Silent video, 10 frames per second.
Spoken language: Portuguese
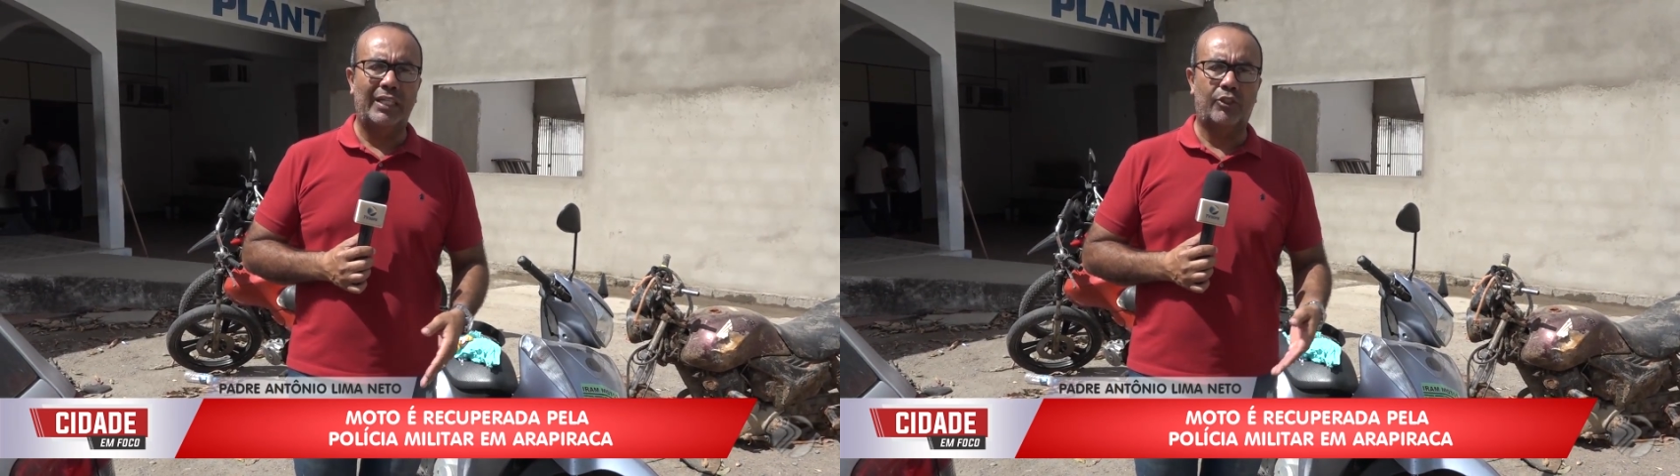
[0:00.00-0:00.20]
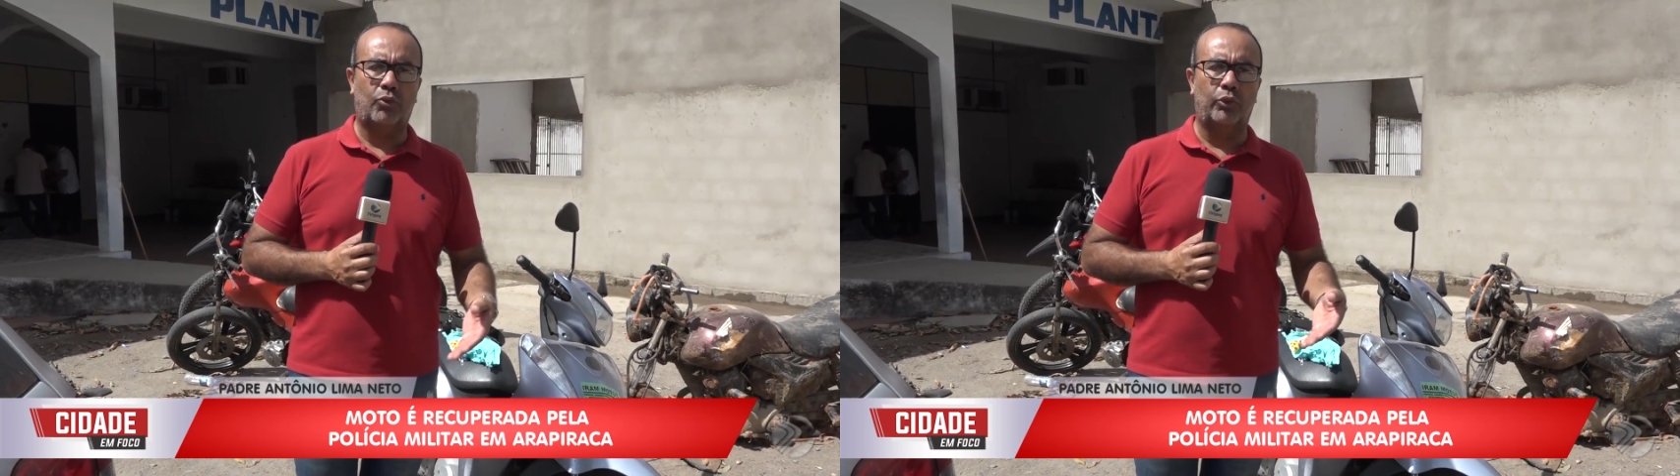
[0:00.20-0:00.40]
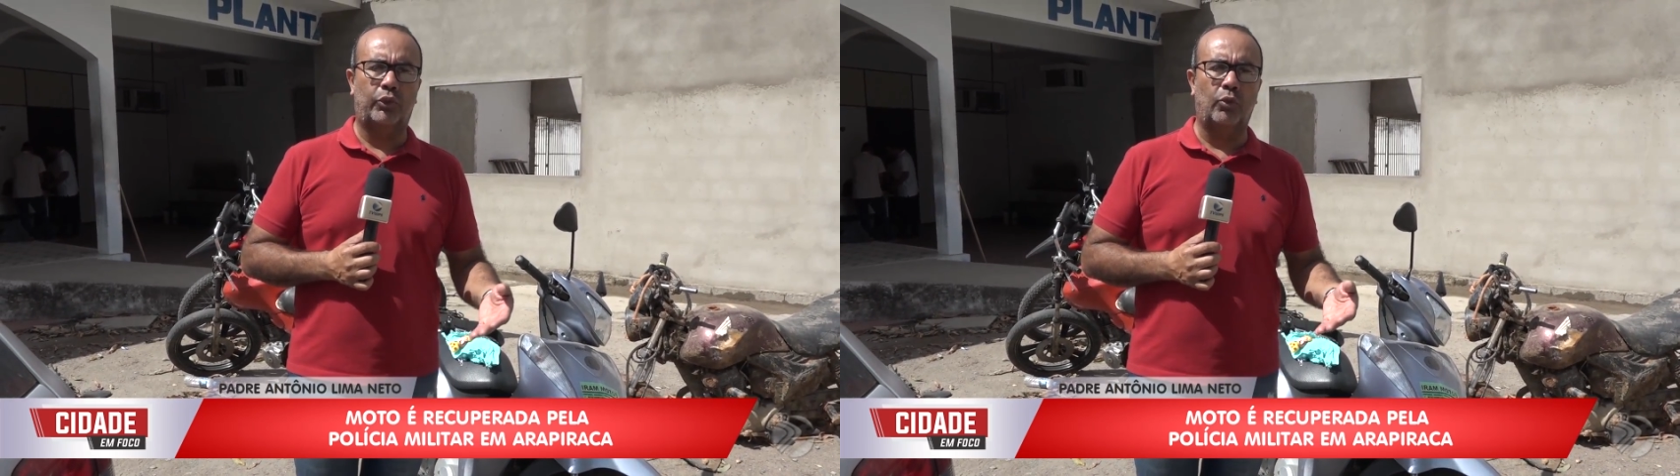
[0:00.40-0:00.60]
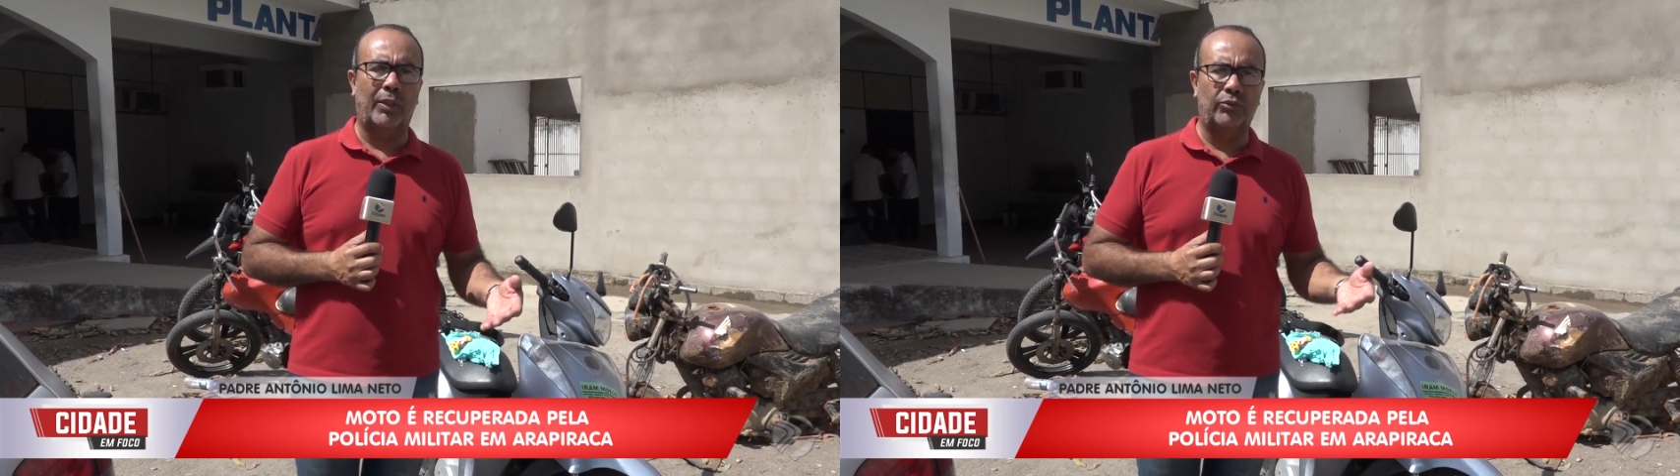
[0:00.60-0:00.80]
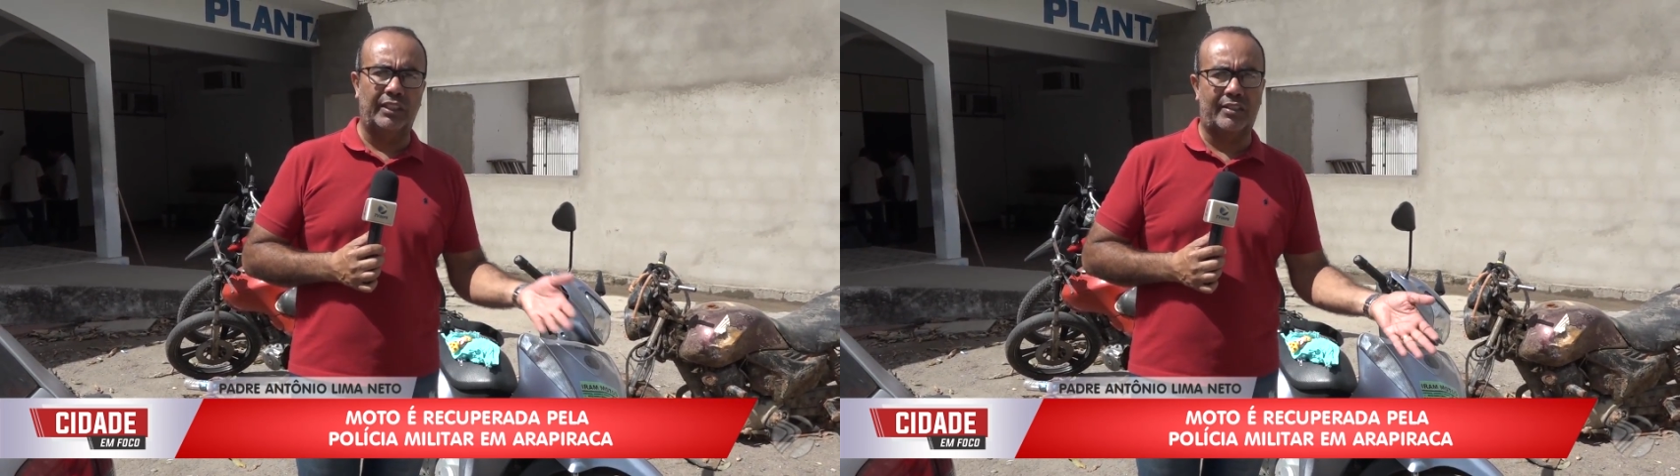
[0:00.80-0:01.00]
eles
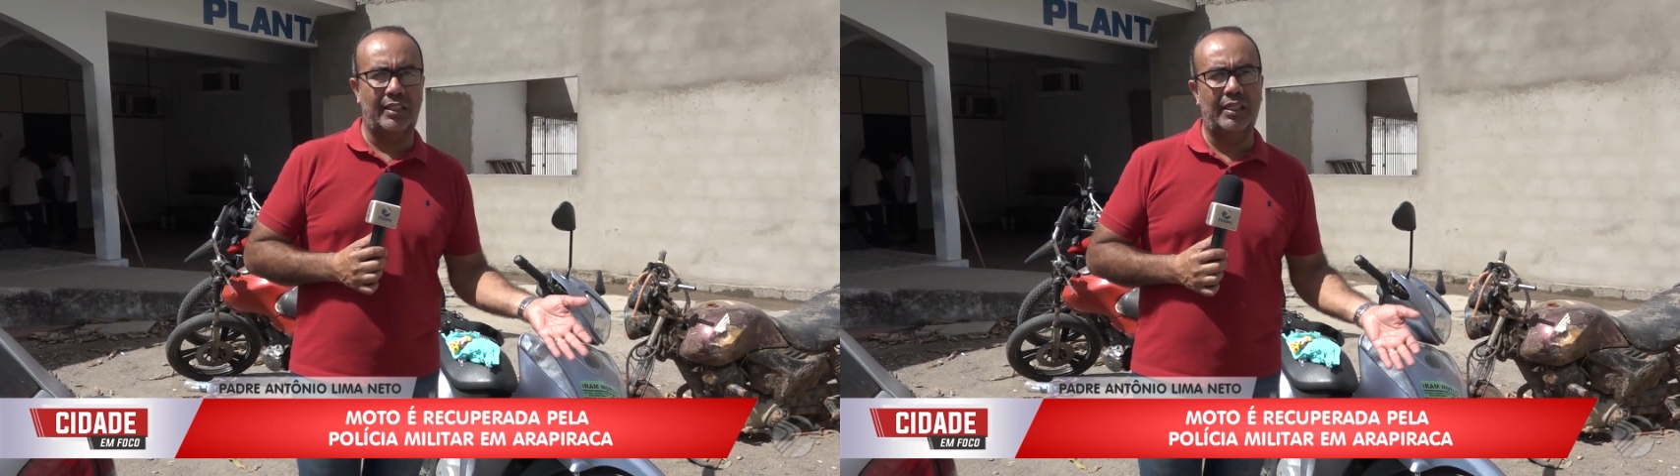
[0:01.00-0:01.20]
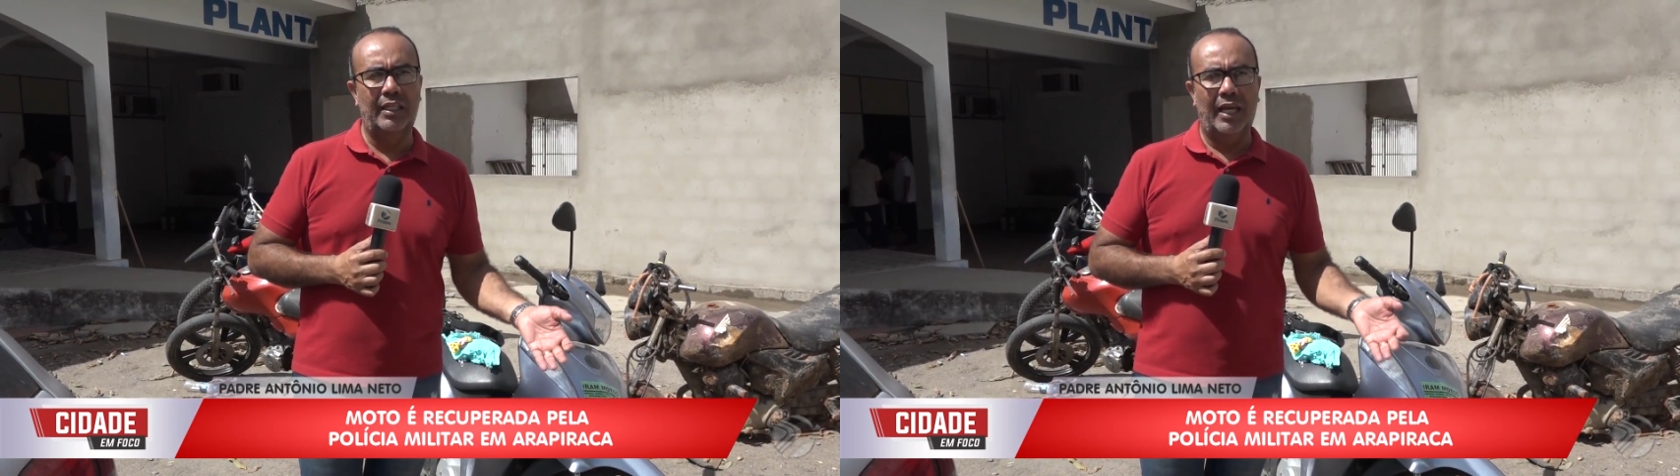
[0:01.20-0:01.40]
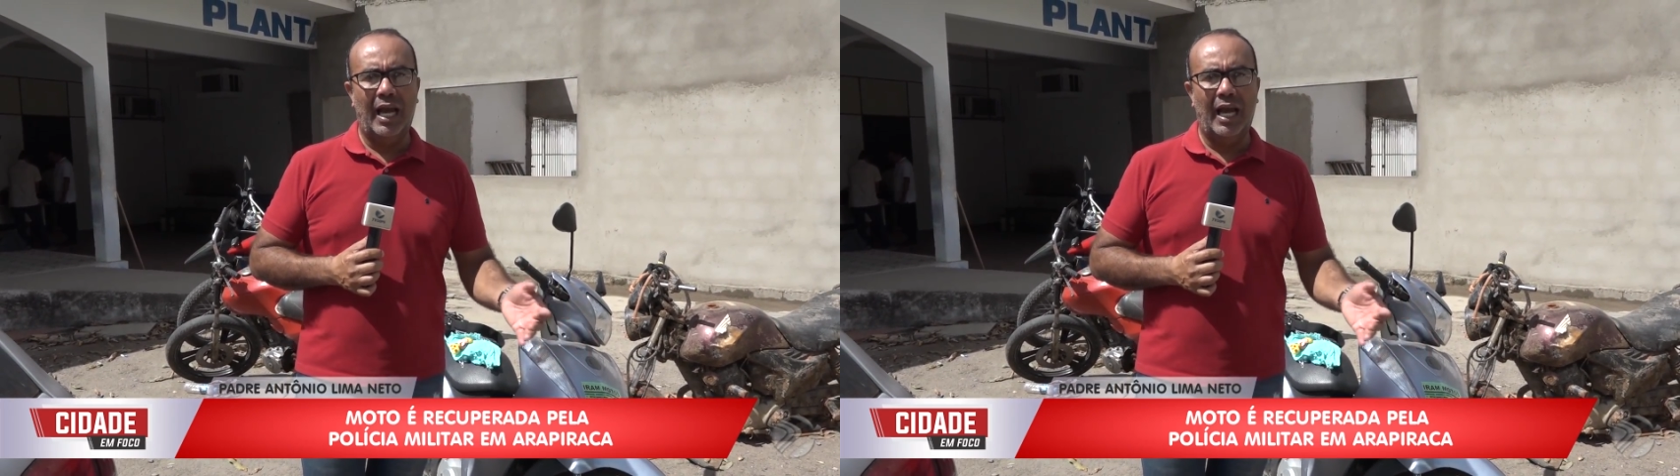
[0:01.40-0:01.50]
costumam dizer